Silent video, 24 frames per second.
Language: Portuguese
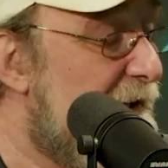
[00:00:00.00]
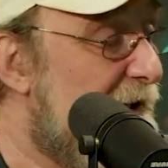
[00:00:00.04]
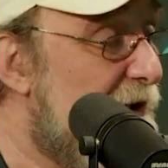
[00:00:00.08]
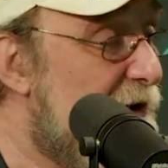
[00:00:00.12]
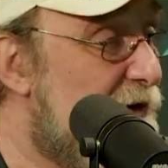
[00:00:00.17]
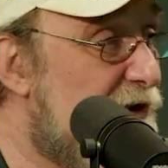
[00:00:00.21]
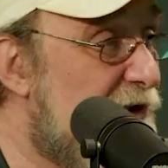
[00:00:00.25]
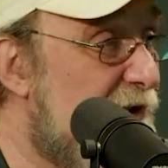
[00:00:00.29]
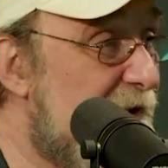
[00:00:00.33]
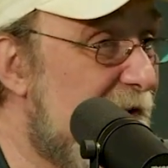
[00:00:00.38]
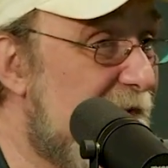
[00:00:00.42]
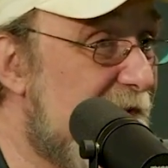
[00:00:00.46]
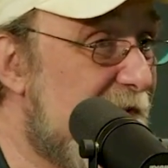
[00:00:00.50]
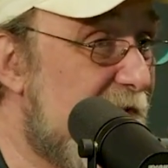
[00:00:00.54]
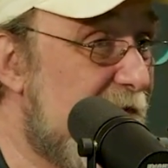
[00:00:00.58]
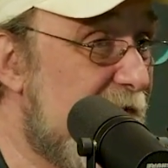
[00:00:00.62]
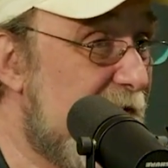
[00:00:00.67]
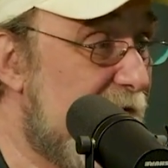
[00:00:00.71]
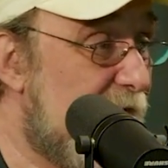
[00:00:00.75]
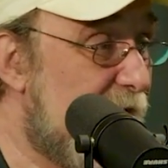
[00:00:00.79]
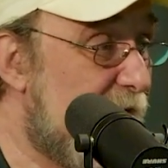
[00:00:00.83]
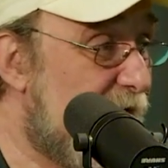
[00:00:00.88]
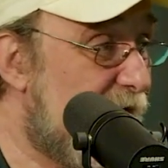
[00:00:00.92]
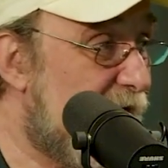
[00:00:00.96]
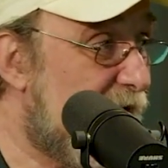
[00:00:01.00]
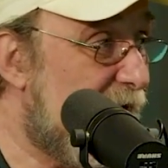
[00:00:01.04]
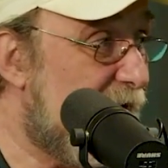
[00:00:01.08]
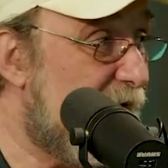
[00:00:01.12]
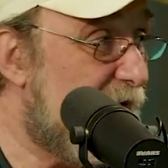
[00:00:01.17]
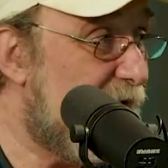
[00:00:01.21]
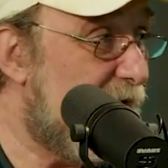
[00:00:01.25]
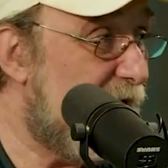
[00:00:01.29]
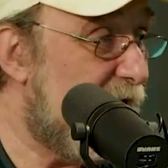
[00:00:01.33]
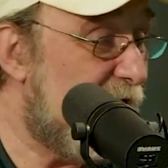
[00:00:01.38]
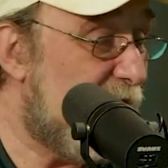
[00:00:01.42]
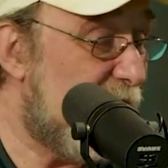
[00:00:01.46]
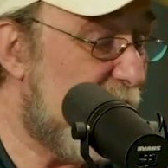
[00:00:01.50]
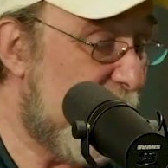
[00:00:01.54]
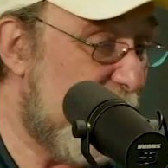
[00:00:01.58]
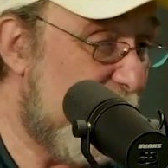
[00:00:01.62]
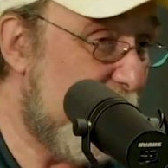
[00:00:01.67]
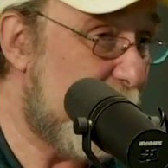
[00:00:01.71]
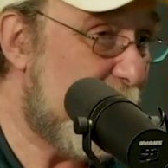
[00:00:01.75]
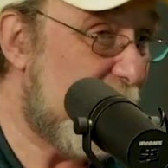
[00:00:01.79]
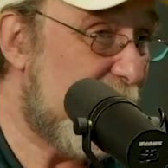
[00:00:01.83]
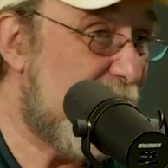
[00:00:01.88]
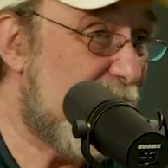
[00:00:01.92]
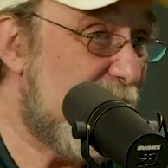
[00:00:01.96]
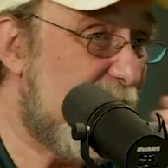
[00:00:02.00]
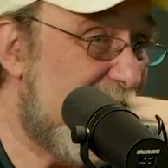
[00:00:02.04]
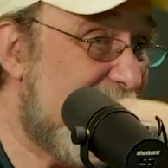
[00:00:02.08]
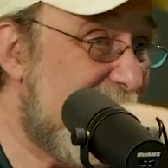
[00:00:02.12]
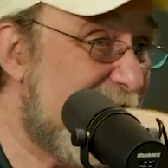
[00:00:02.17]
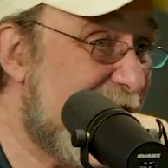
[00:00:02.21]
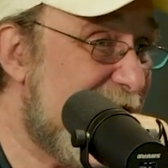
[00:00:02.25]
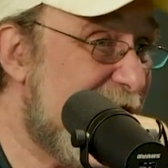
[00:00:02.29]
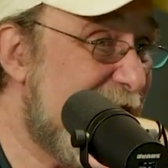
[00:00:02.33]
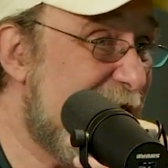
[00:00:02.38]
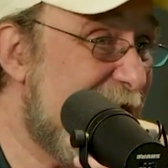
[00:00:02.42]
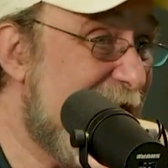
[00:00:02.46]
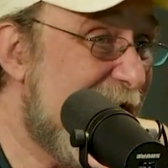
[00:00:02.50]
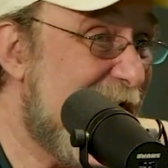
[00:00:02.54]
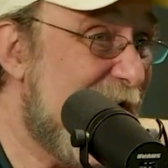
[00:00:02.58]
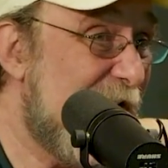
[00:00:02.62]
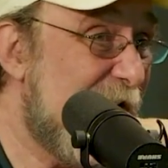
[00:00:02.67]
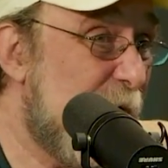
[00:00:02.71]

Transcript: Eu tinha ido dos Estados Unidos lá para a Suécia.